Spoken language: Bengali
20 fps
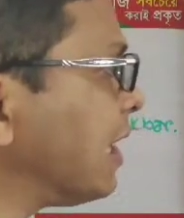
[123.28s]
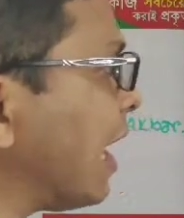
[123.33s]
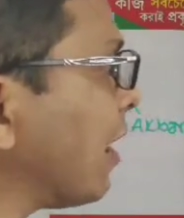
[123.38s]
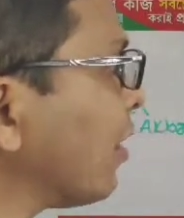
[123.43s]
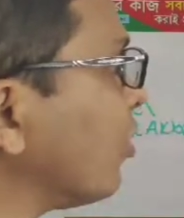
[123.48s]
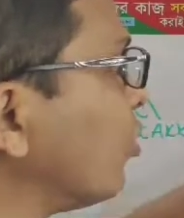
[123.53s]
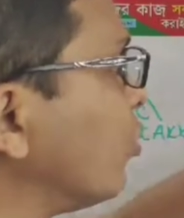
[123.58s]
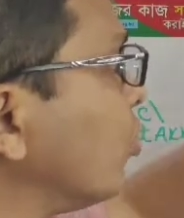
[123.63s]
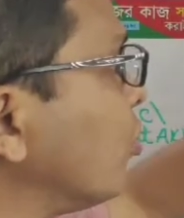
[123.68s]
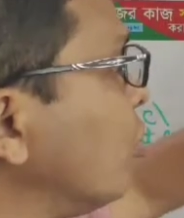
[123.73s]

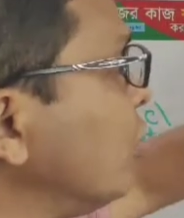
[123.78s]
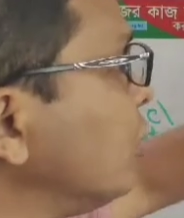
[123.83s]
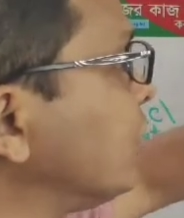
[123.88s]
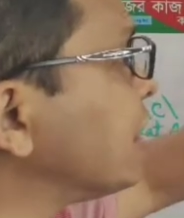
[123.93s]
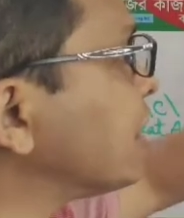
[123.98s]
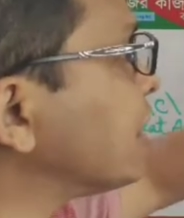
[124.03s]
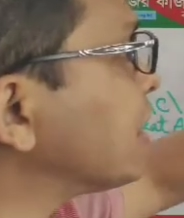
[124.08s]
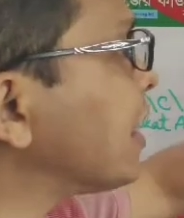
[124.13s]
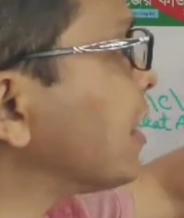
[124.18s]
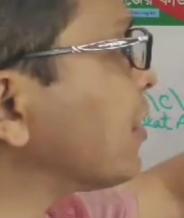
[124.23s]
ডাল হলো
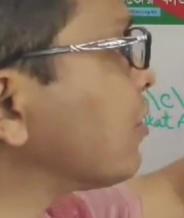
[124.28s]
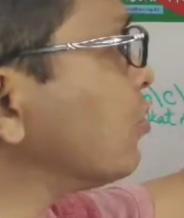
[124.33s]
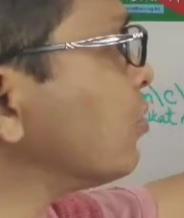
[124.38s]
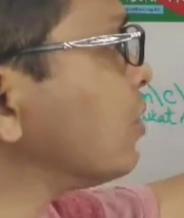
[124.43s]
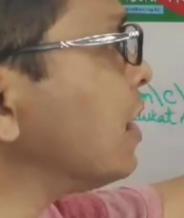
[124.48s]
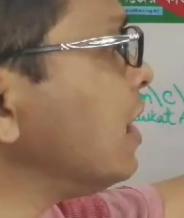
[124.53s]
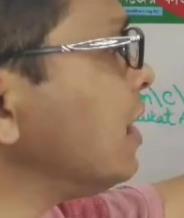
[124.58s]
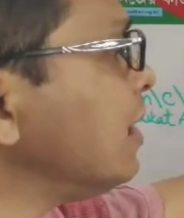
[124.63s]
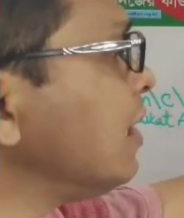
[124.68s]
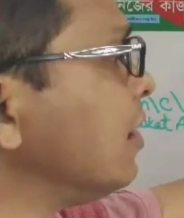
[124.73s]

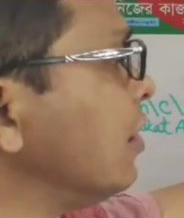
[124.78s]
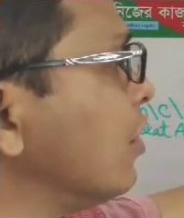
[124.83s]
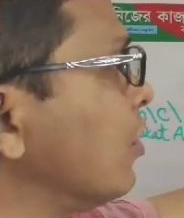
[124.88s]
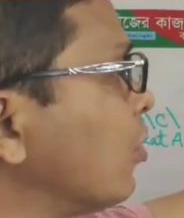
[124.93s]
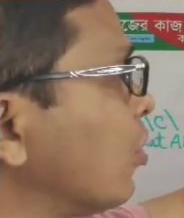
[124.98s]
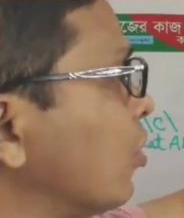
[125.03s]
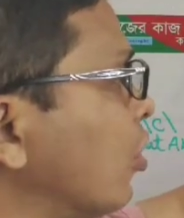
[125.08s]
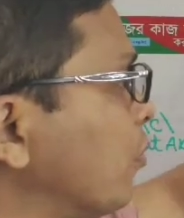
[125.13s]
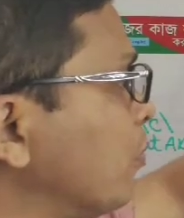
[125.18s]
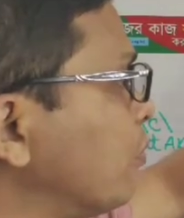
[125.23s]
তিতাকুণের
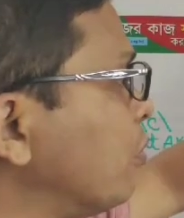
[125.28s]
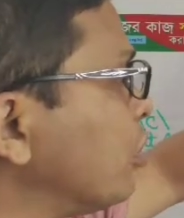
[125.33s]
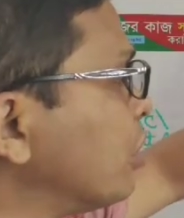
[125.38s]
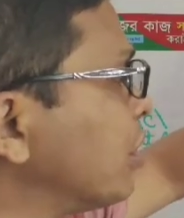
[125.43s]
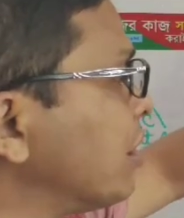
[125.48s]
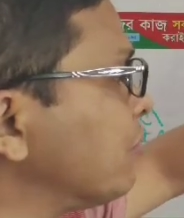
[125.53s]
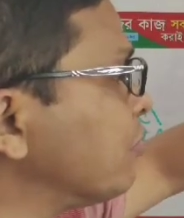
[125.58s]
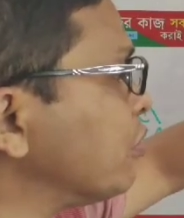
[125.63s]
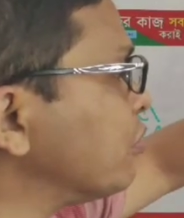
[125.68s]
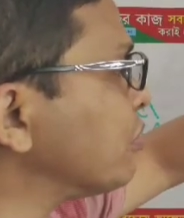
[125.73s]

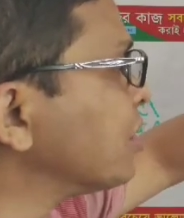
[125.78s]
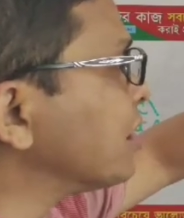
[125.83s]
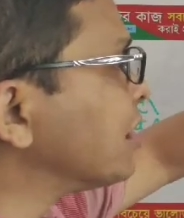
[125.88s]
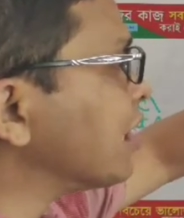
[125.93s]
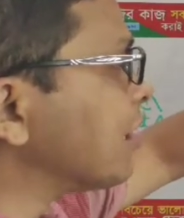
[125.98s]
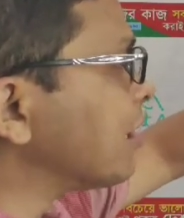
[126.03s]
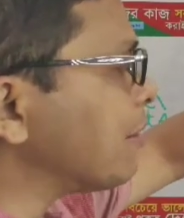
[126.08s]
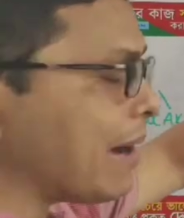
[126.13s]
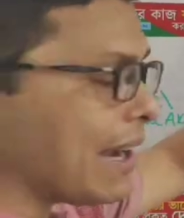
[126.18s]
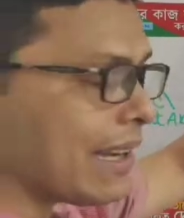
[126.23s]
লম্বকে ভূমি
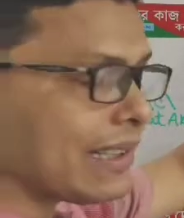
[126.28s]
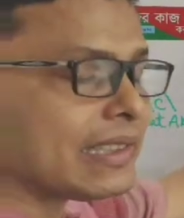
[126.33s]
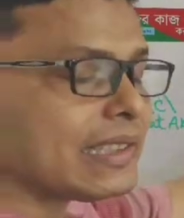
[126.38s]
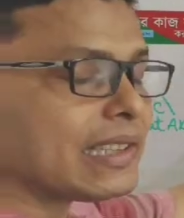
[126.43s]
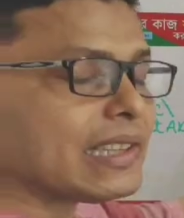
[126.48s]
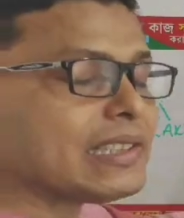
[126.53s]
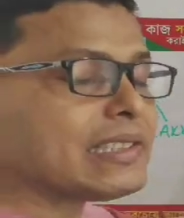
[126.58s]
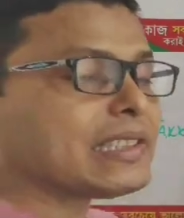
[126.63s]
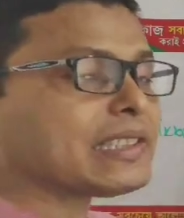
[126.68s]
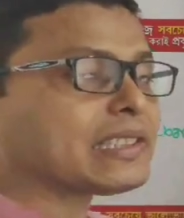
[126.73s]
দিয়ে বাদ
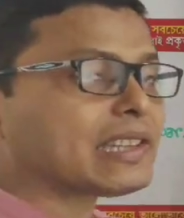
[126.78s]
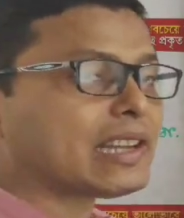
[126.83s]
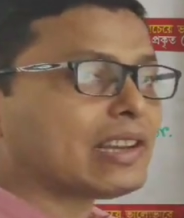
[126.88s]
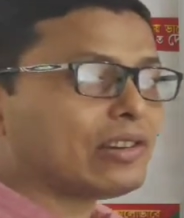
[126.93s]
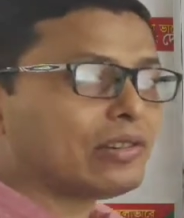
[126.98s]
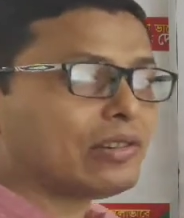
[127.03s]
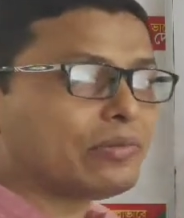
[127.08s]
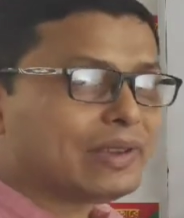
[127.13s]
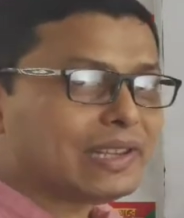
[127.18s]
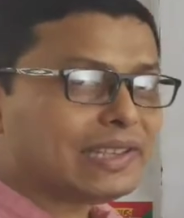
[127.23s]
দিলে যেটা
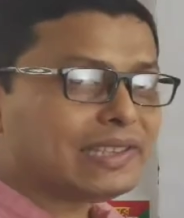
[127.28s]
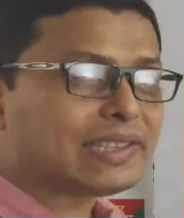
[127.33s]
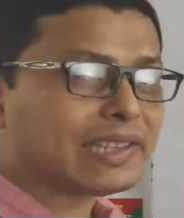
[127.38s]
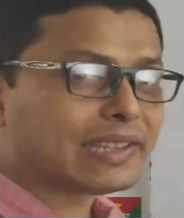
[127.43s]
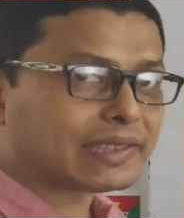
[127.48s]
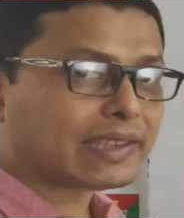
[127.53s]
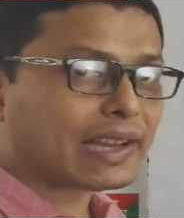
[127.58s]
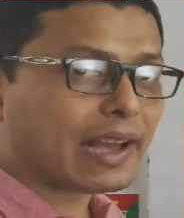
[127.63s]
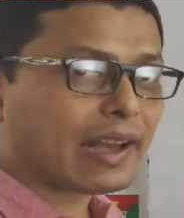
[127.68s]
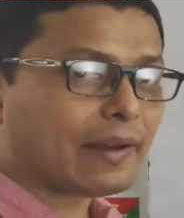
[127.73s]
হবে
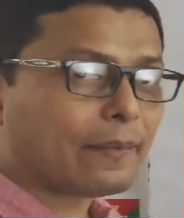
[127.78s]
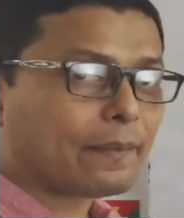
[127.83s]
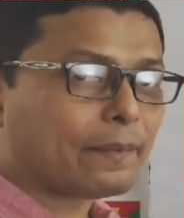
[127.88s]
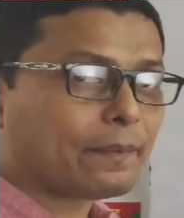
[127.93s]
সেটা